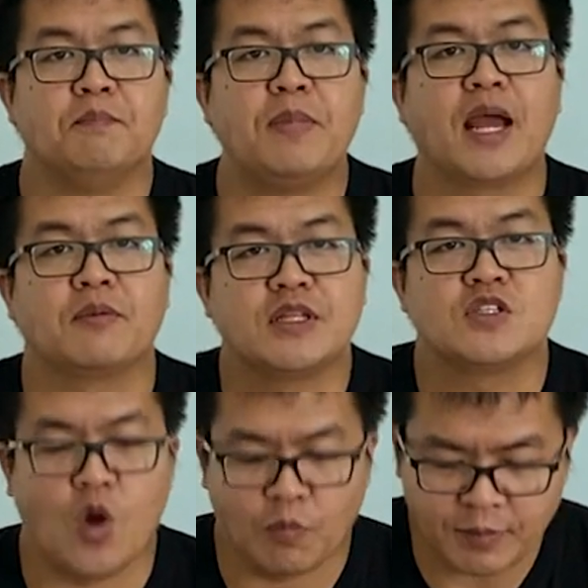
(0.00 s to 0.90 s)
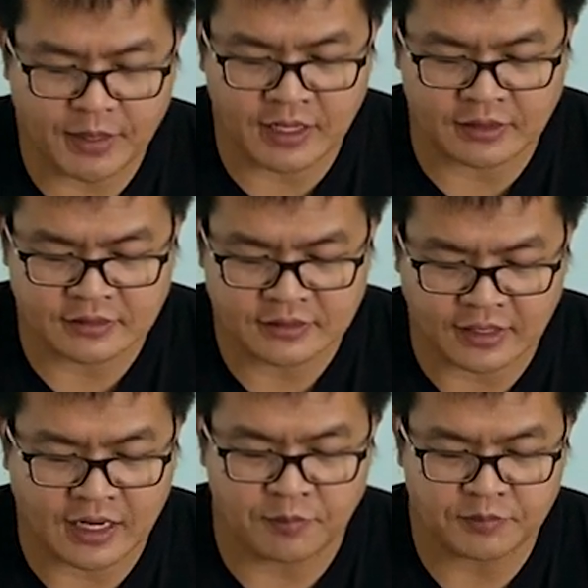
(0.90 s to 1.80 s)
แบ่งเป็น2ประเภท
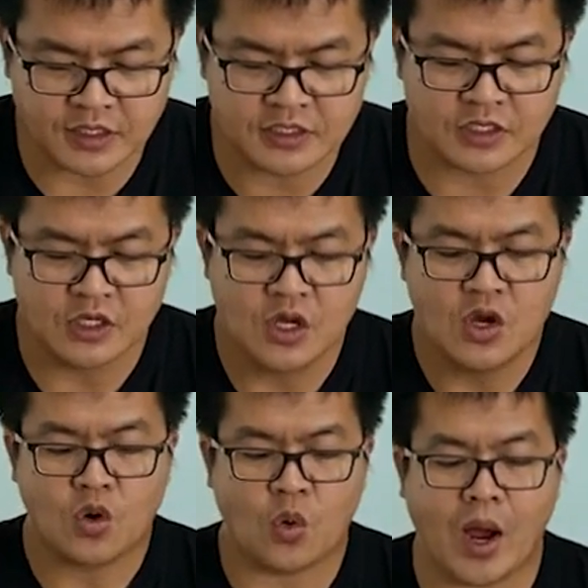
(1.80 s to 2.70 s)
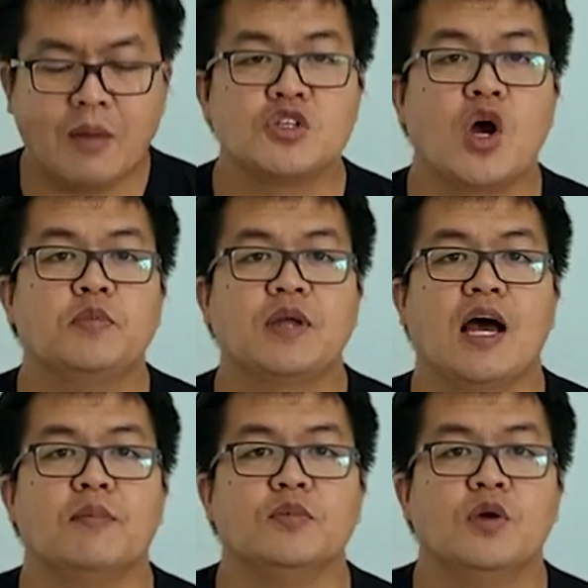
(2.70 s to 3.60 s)
นะครับก็คือความชอบธรรม